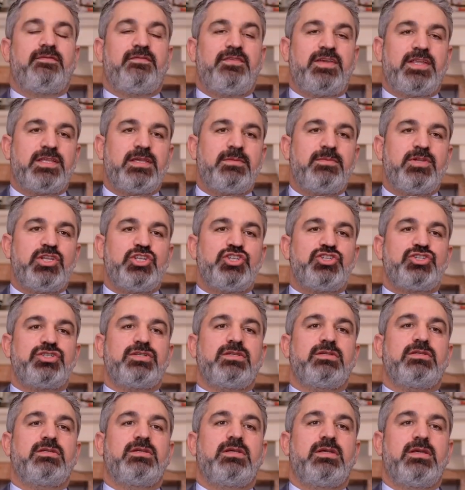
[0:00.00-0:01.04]
Vergi
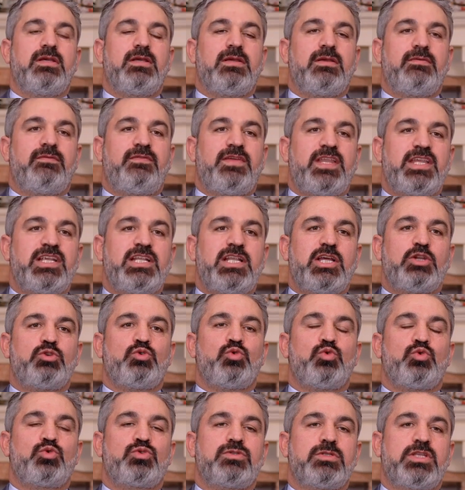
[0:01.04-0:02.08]
bilinci, vergiler
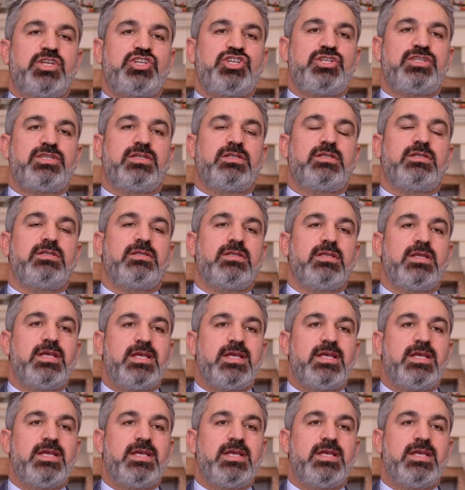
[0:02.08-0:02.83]
konusunda kişinin